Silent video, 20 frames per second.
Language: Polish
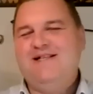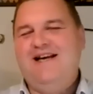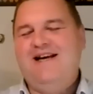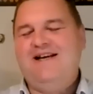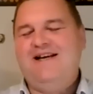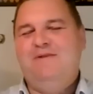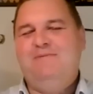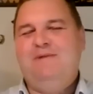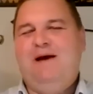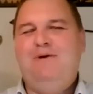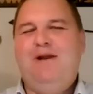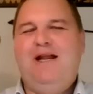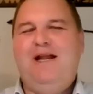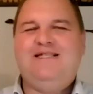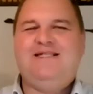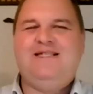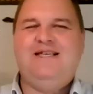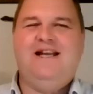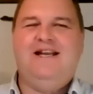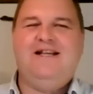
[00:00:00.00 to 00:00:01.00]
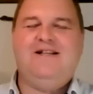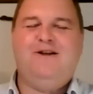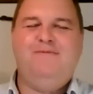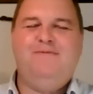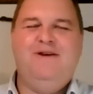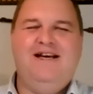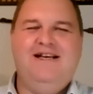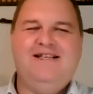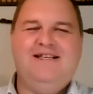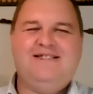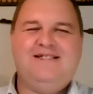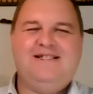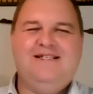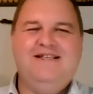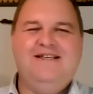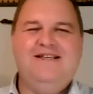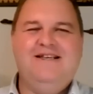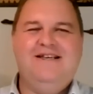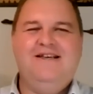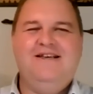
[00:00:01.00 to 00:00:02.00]
no tak, no, miał rację, natomiast e,
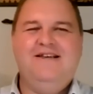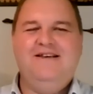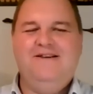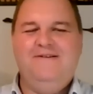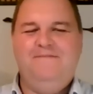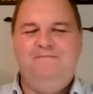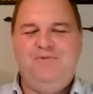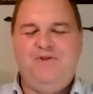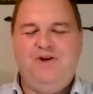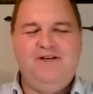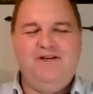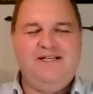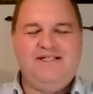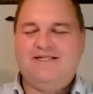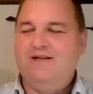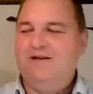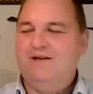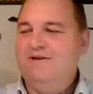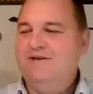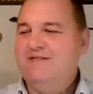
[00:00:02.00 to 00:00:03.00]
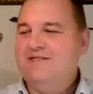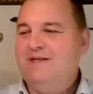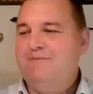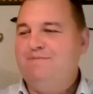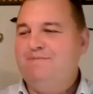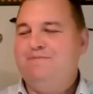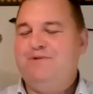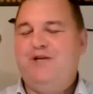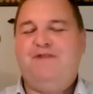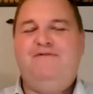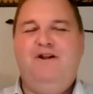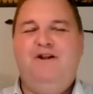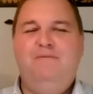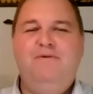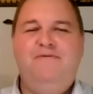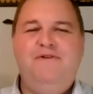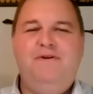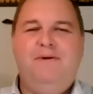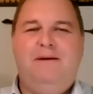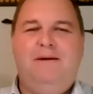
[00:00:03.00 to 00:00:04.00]
to jest to, co przed chwilą
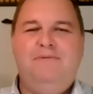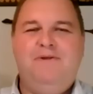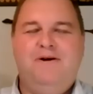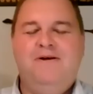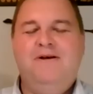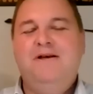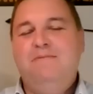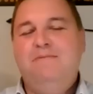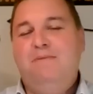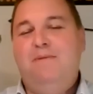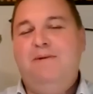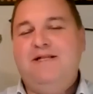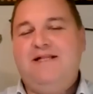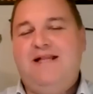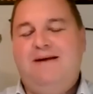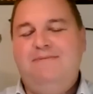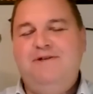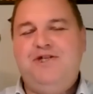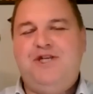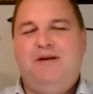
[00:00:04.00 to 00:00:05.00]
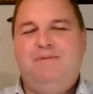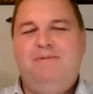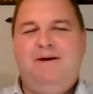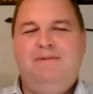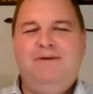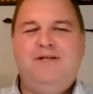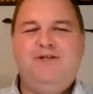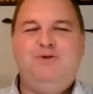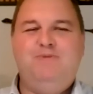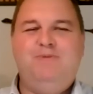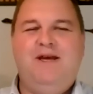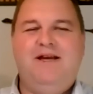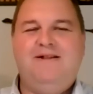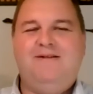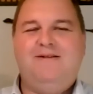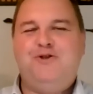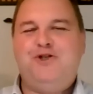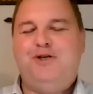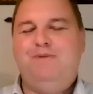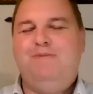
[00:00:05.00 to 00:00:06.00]
mówiłem. No, momentami trzeba mieć
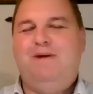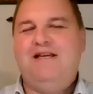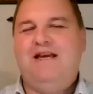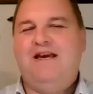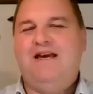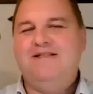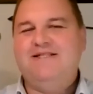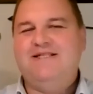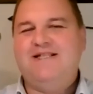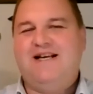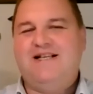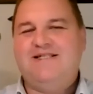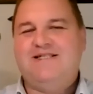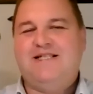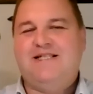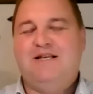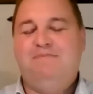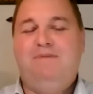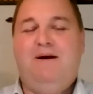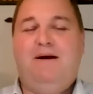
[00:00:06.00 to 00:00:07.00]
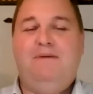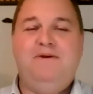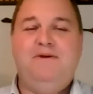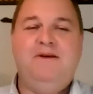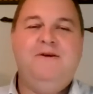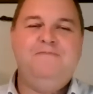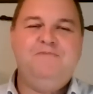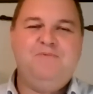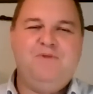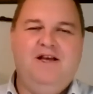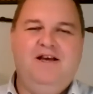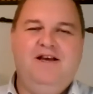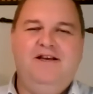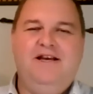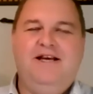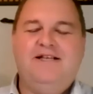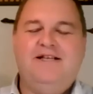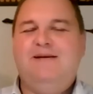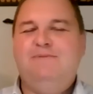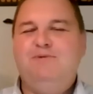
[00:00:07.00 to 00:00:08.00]
umiejętność trzymania języka za zębami. E,
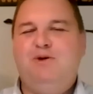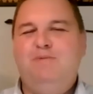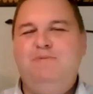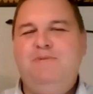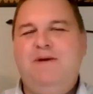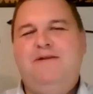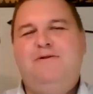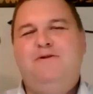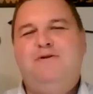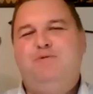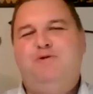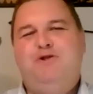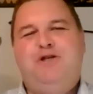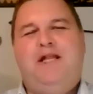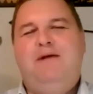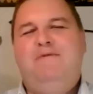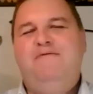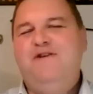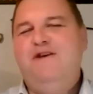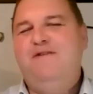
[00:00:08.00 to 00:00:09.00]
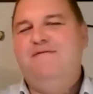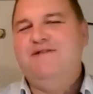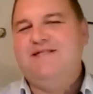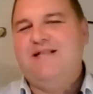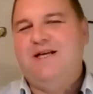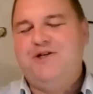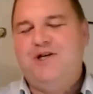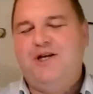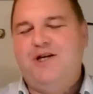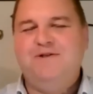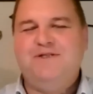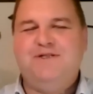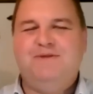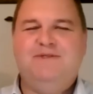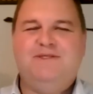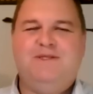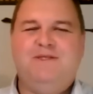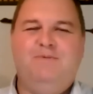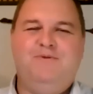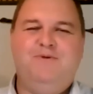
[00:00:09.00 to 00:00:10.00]
ja sam tą umiejętność posiadam w niewystarczającym
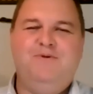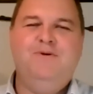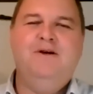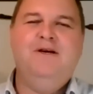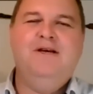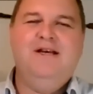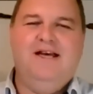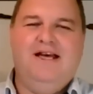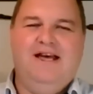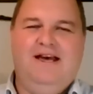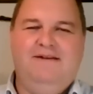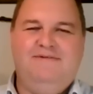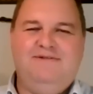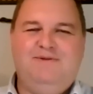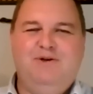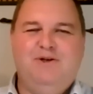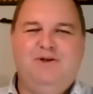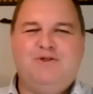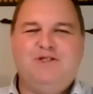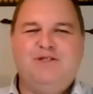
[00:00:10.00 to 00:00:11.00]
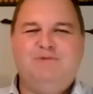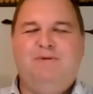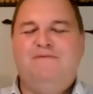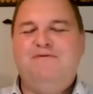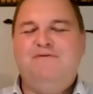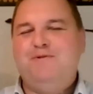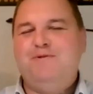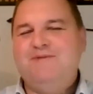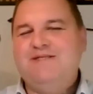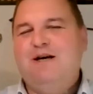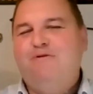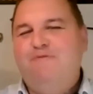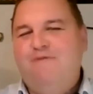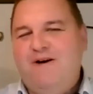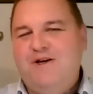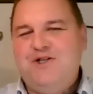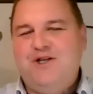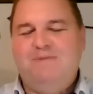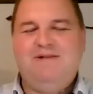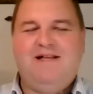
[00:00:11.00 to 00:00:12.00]
stopniu. E, w związku z powyższym
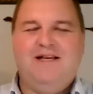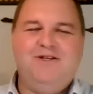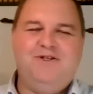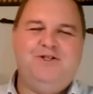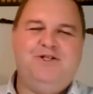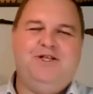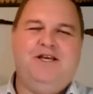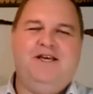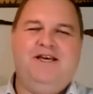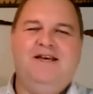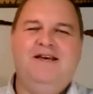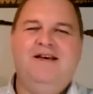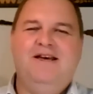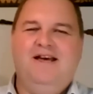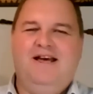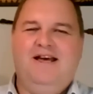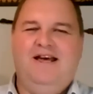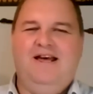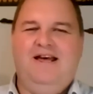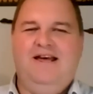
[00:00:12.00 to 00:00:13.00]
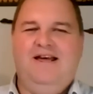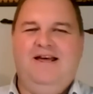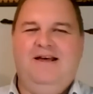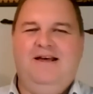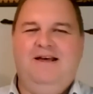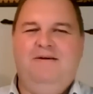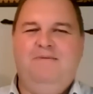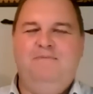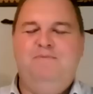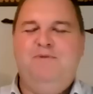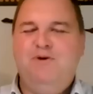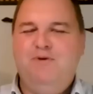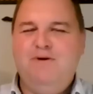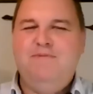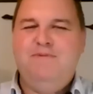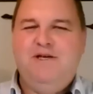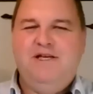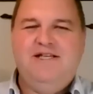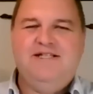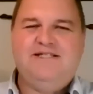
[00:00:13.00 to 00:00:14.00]
zauważam też, że e, były
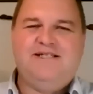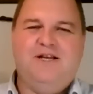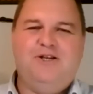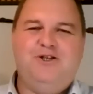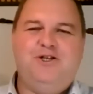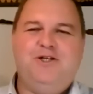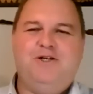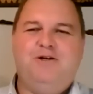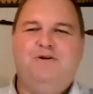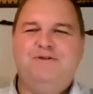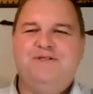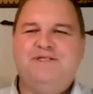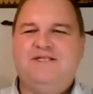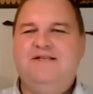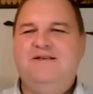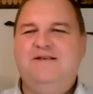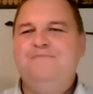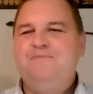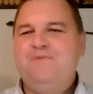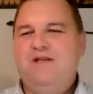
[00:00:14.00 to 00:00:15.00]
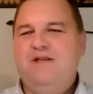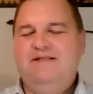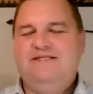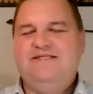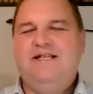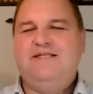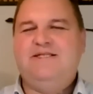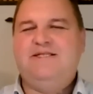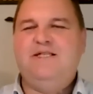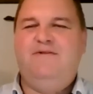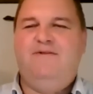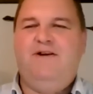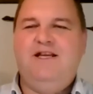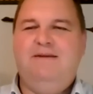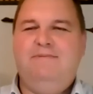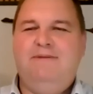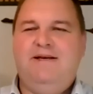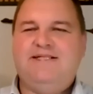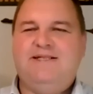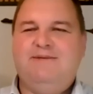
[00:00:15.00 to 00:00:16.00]
minister Sikorski
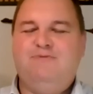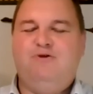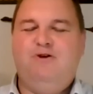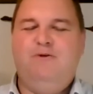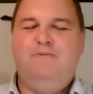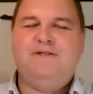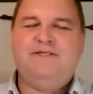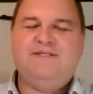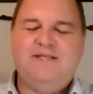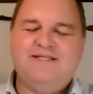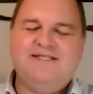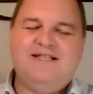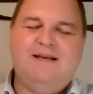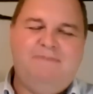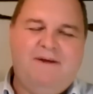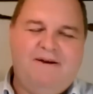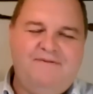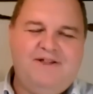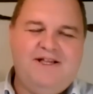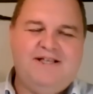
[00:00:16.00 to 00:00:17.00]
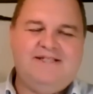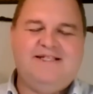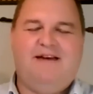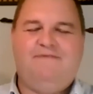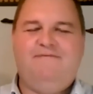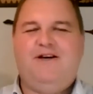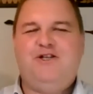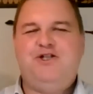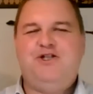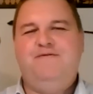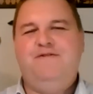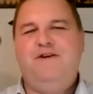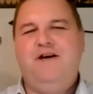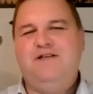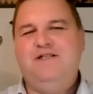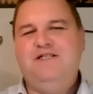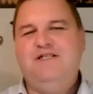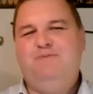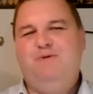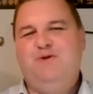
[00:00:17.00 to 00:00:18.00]
zdecydowanie ma z tym kłopot, co zapewne zapewne zaważy w
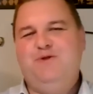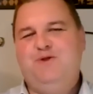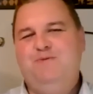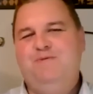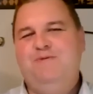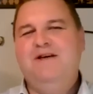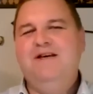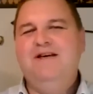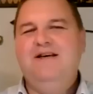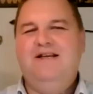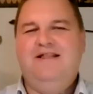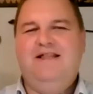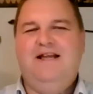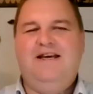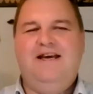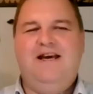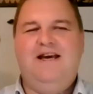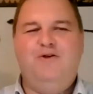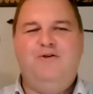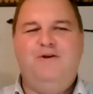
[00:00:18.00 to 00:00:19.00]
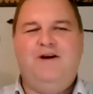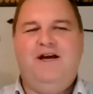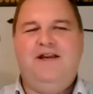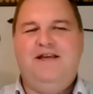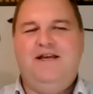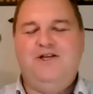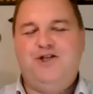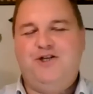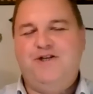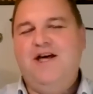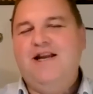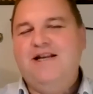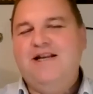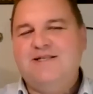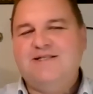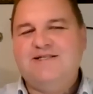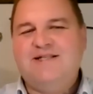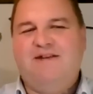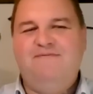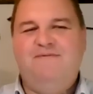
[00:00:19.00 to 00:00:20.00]
jakiś sposób na jego karierze. No ale
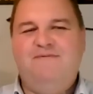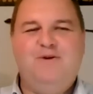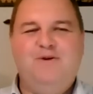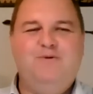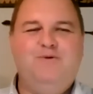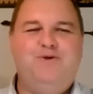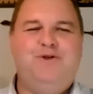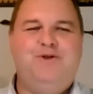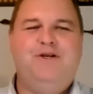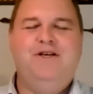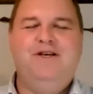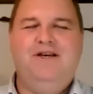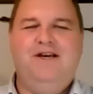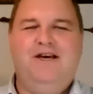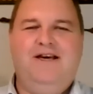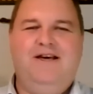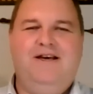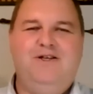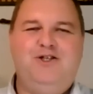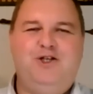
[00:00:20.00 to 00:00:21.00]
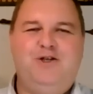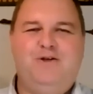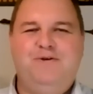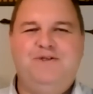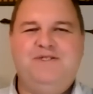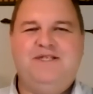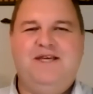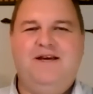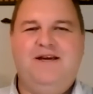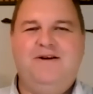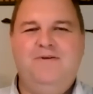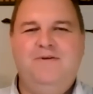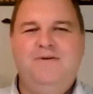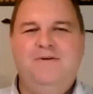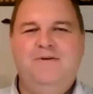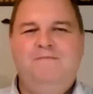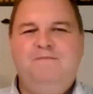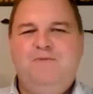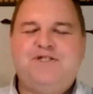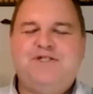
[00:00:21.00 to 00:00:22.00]
zostawmy już e, Sikorskiego.
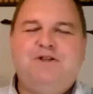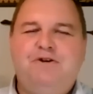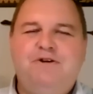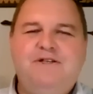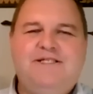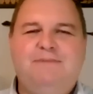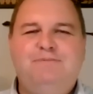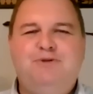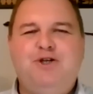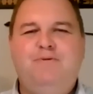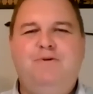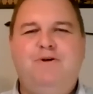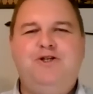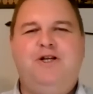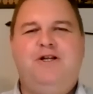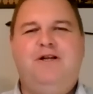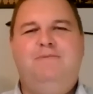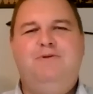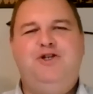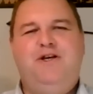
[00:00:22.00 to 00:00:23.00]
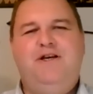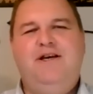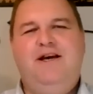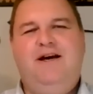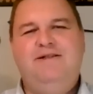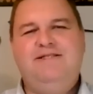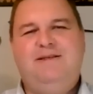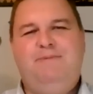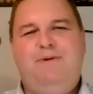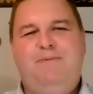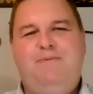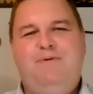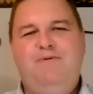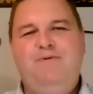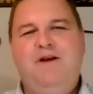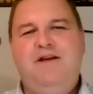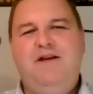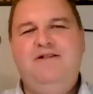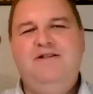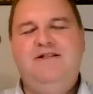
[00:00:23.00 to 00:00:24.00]
To skoro no, tym się to może ja
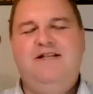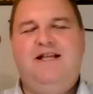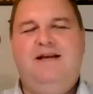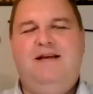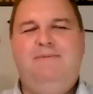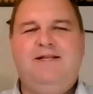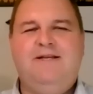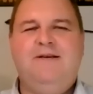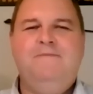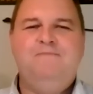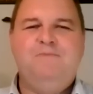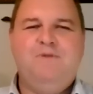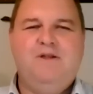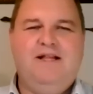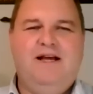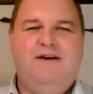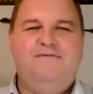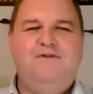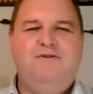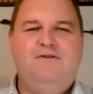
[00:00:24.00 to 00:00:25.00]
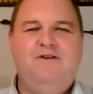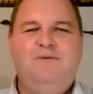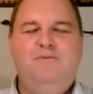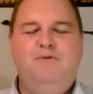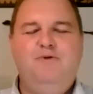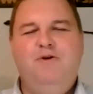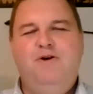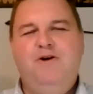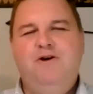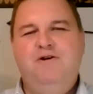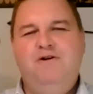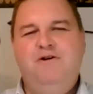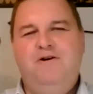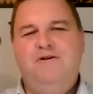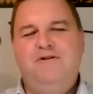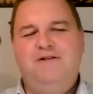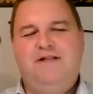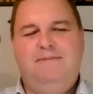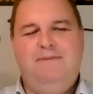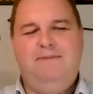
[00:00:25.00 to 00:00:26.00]
zaproponuję inny temat. Dawno nie
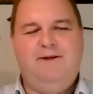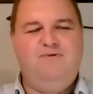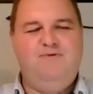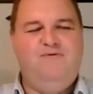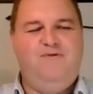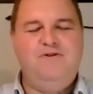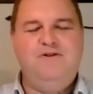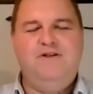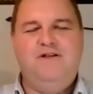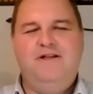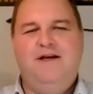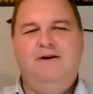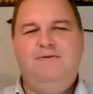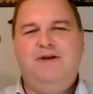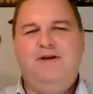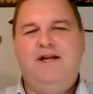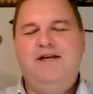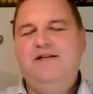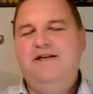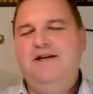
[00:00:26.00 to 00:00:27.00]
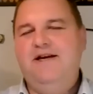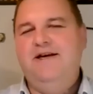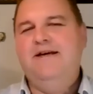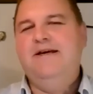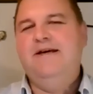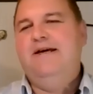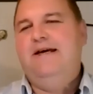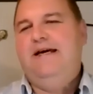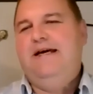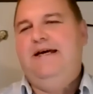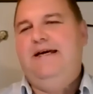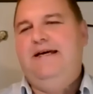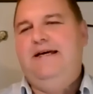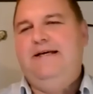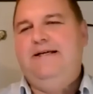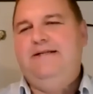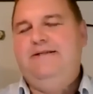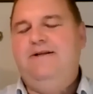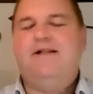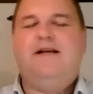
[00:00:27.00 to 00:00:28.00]
było tematu wojny na Ukrainie.
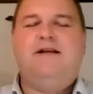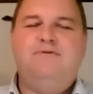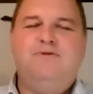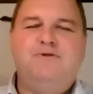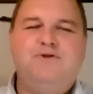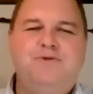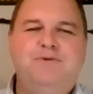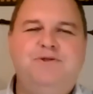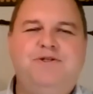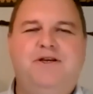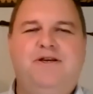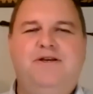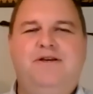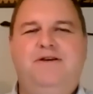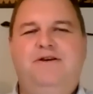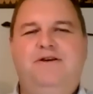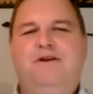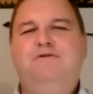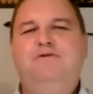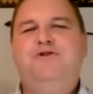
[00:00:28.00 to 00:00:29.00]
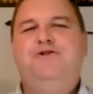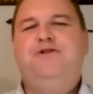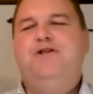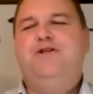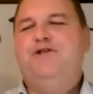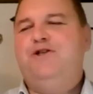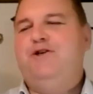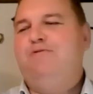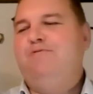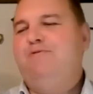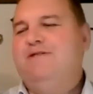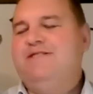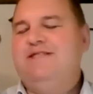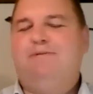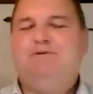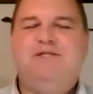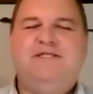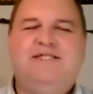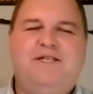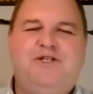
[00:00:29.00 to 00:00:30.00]
E, no tak, oczywiście ironicznie rzecz ujmując,
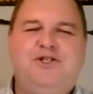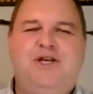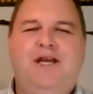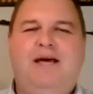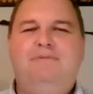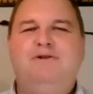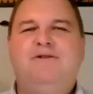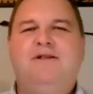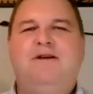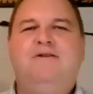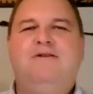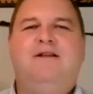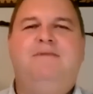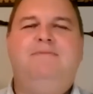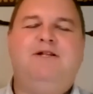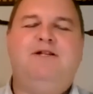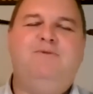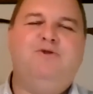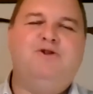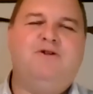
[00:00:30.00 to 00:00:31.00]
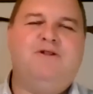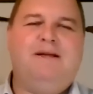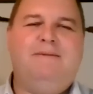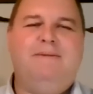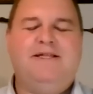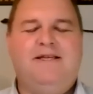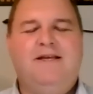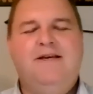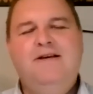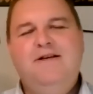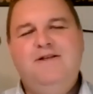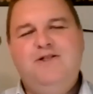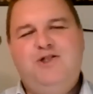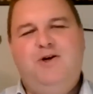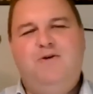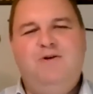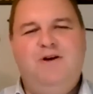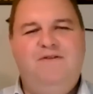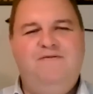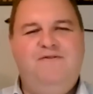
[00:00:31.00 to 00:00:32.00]
zawsze zaczynałem od tego tematu, bo to temat
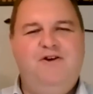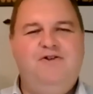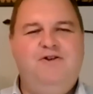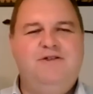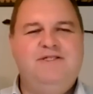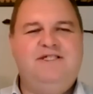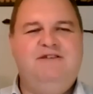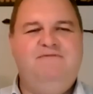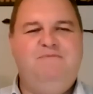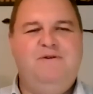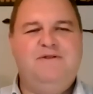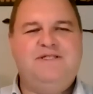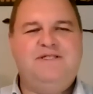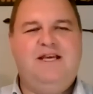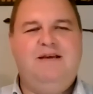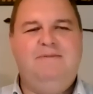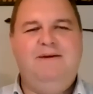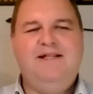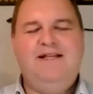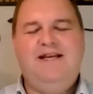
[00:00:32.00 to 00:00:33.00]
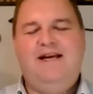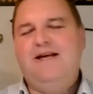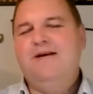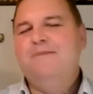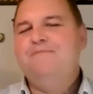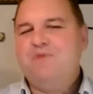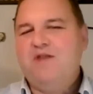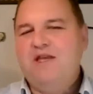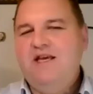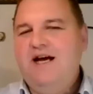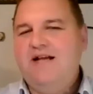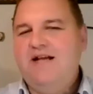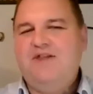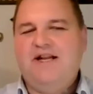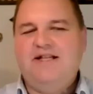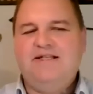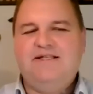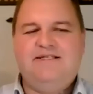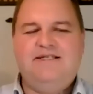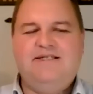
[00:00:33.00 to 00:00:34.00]
ciągle wiodący w polskich mediach. Ja
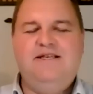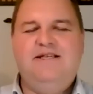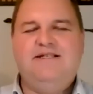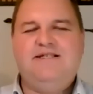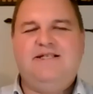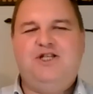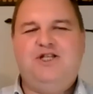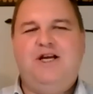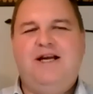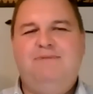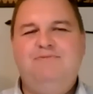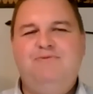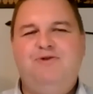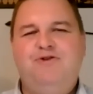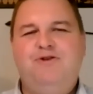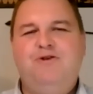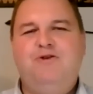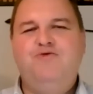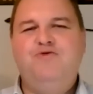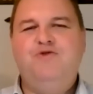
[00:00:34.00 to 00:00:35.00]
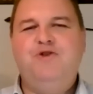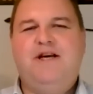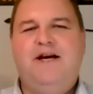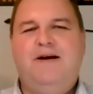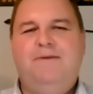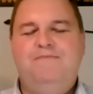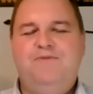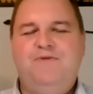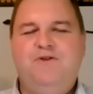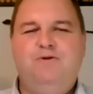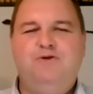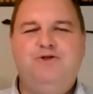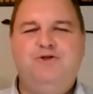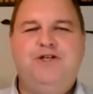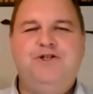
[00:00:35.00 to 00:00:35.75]
tradycyjnie zasięgam do tygodnika, do